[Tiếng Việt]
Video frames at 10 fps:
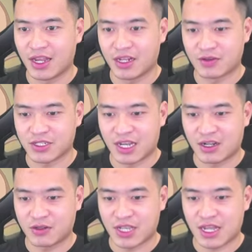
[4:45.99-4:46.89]
Liệu rằng
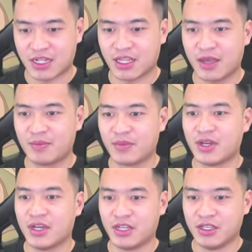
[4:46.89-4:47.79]
có ra thêm
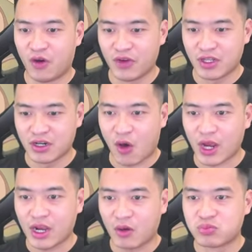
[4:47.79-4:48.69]
nhiều vị tướng đỏ hay
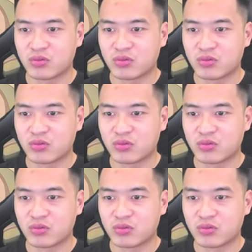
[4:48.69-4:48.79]
không.